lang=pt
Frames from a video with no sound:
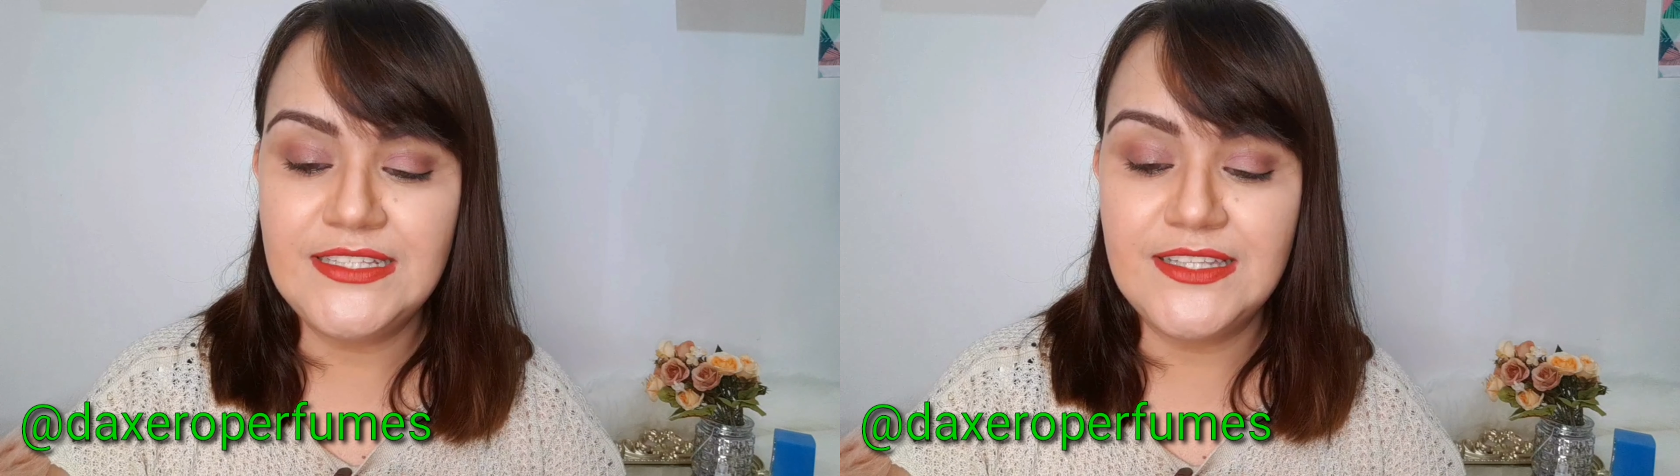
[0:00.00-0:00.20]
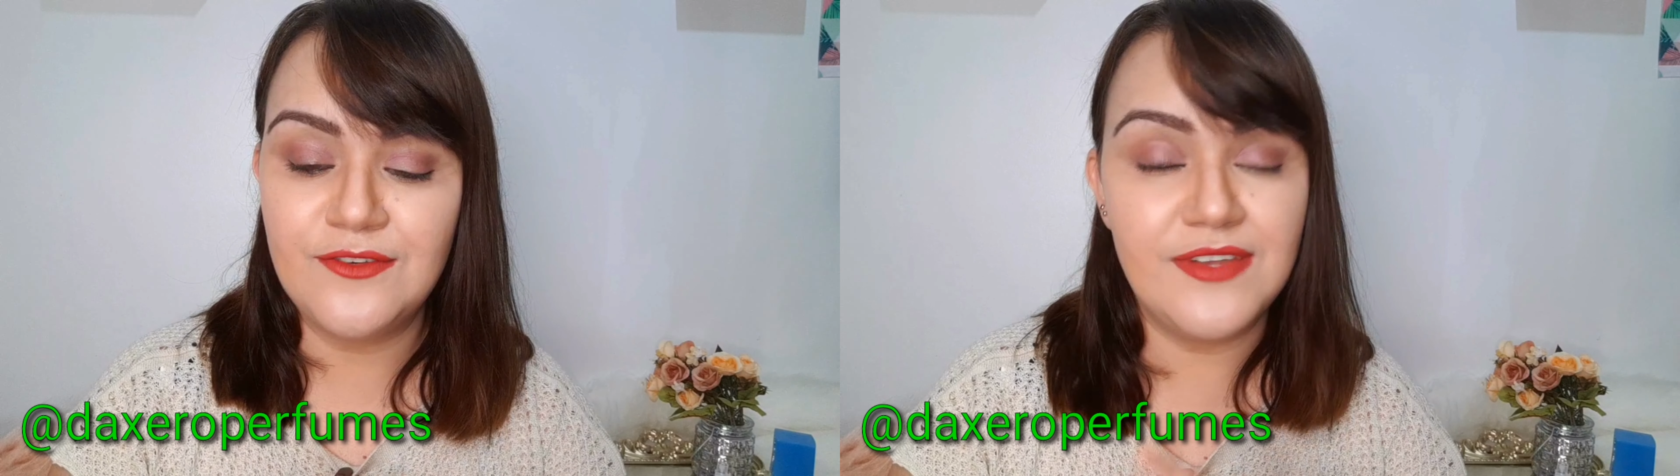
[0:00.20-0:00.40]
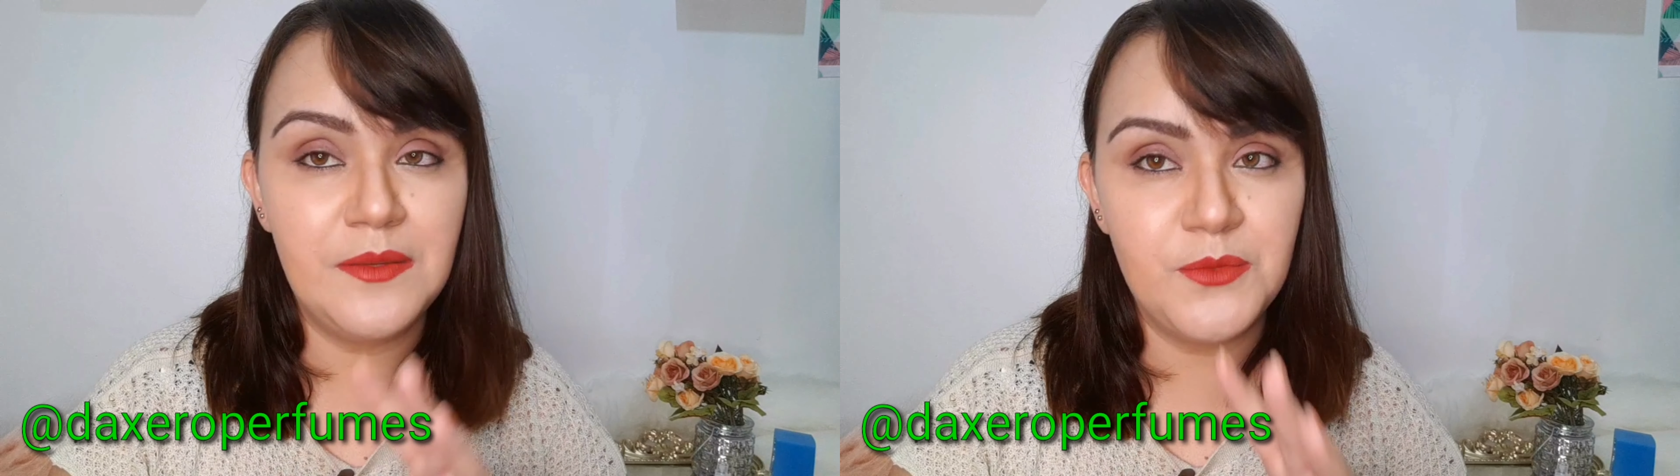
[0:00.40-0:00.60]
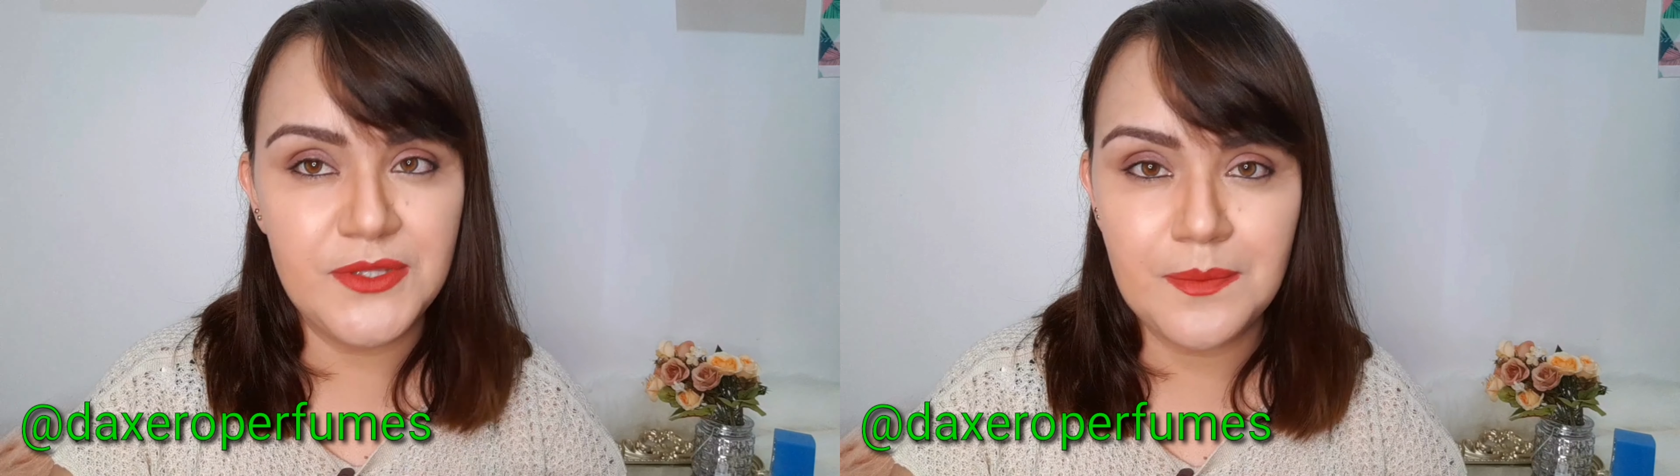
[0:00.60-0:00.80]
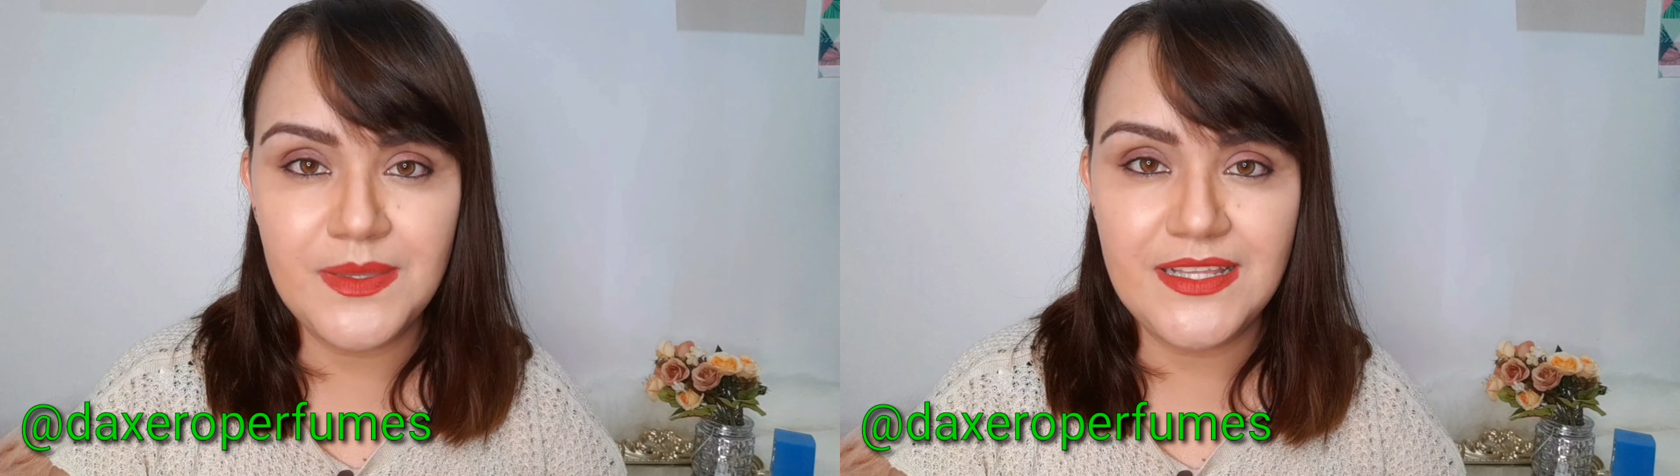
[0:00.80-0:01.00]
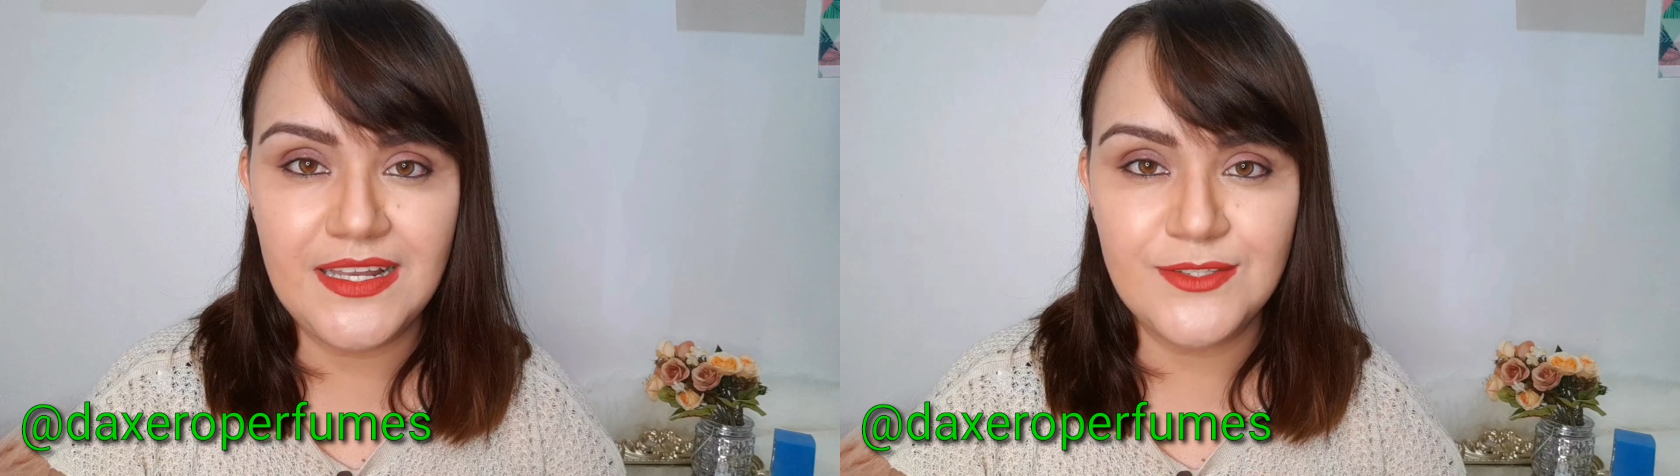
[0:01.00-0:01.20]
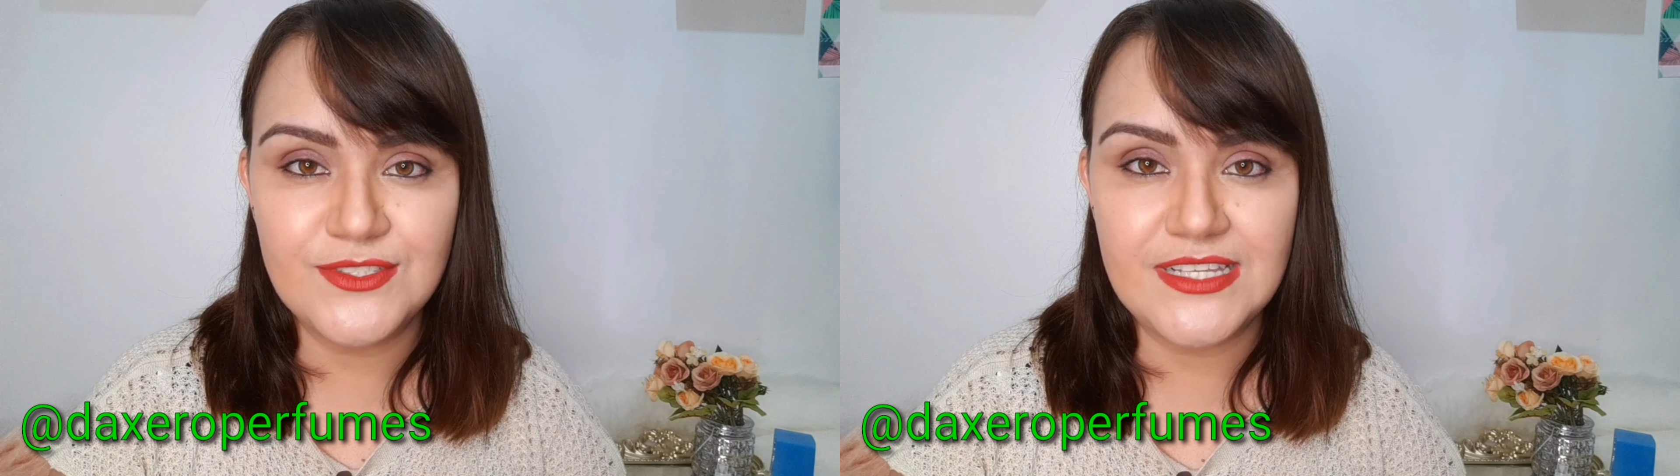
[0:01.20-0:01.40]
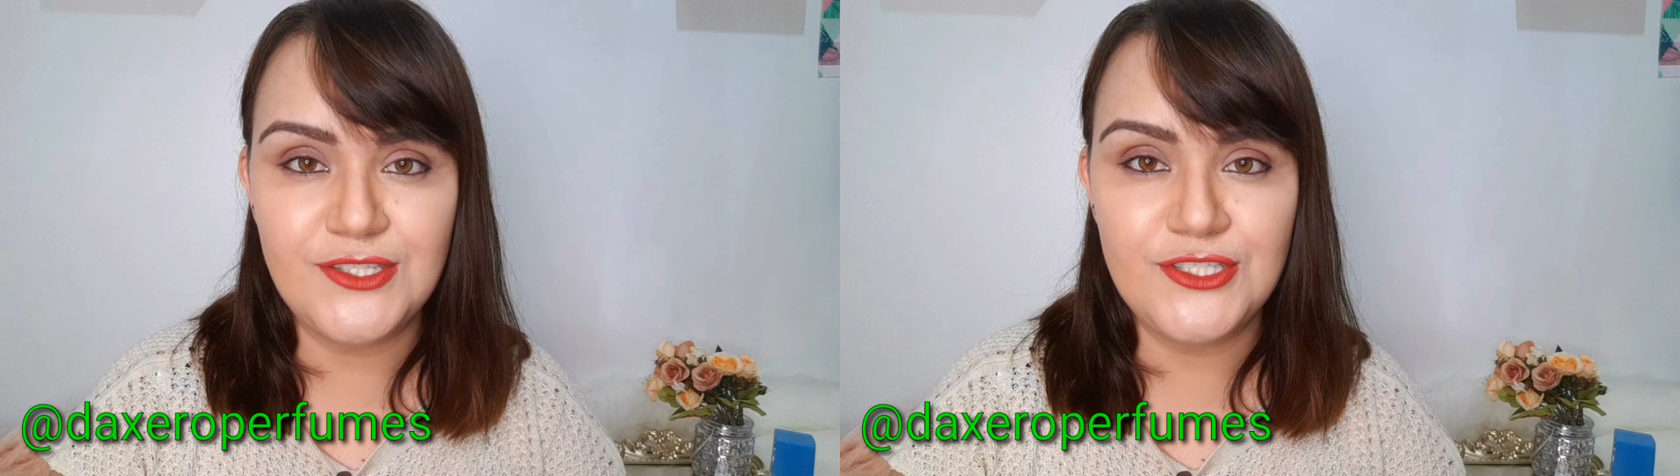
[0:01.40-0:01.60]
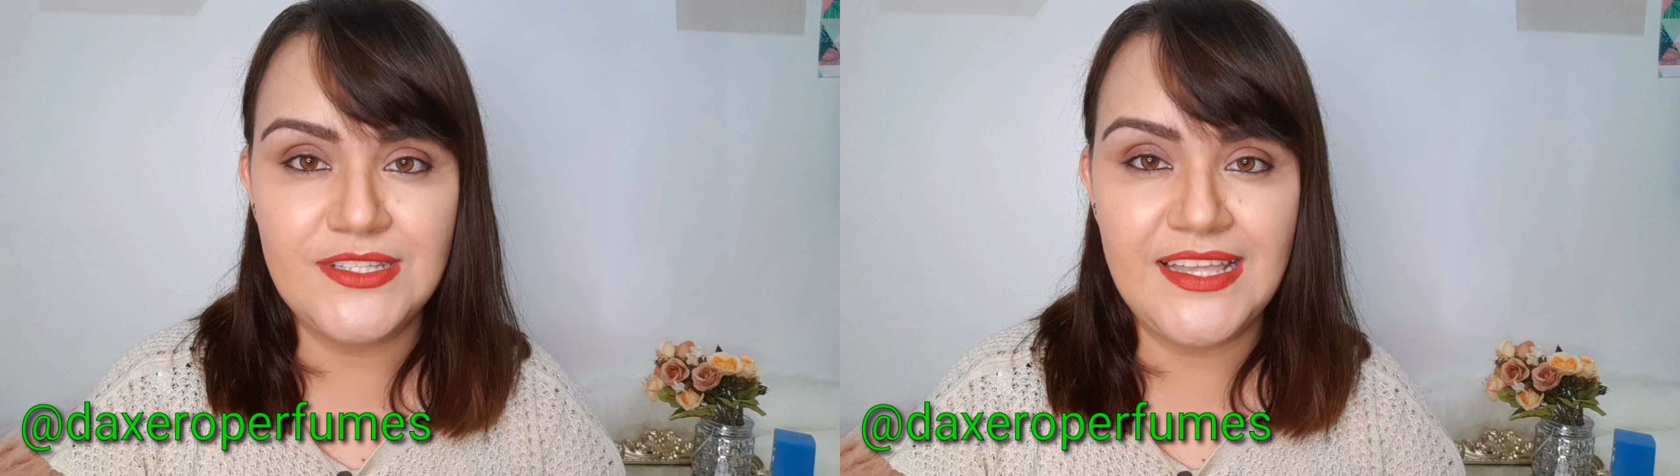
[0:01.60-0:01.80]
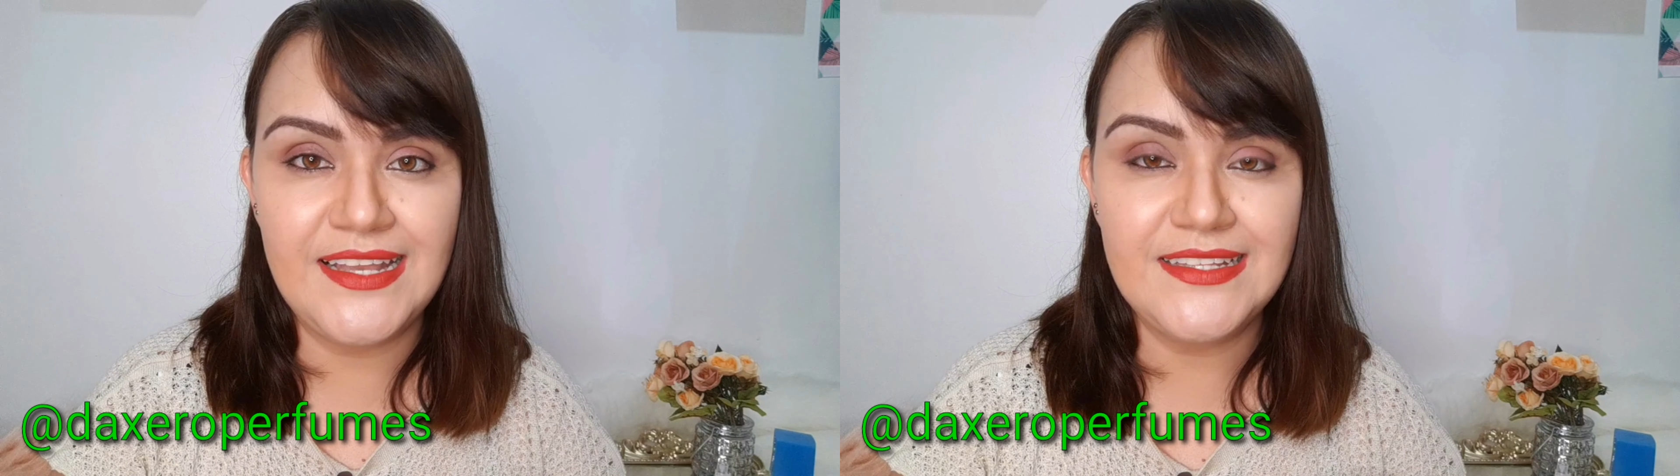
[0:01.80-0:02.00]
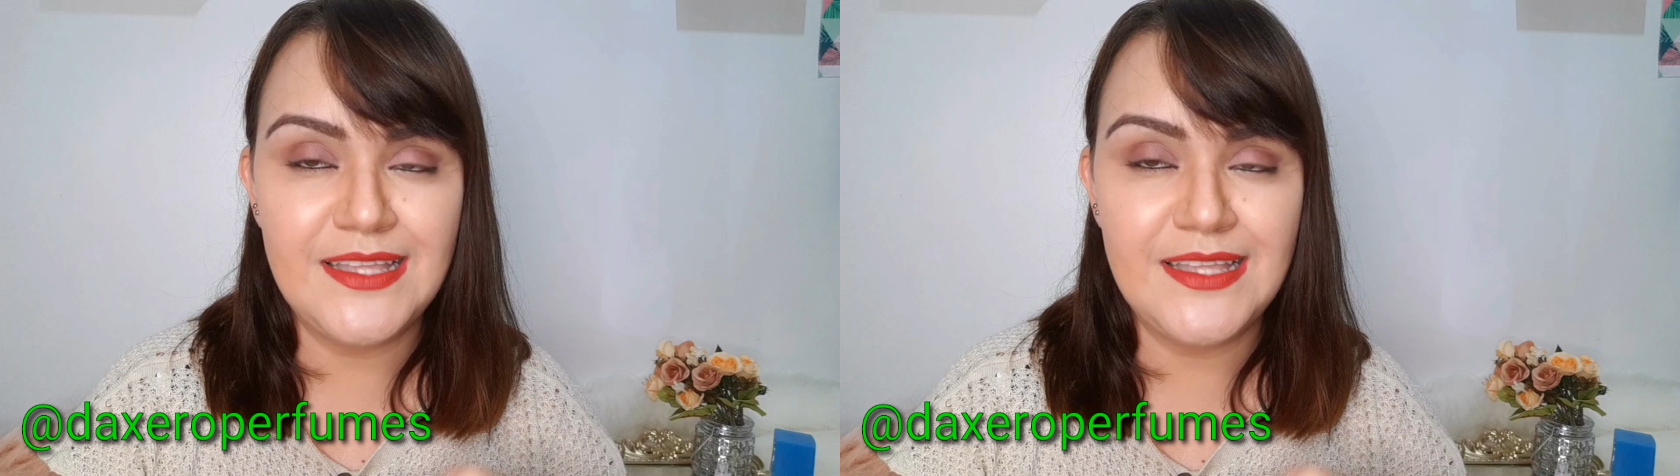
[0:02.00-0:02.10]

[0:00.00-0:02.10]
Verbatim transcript: Então vale muito a pena ir lá no site dele,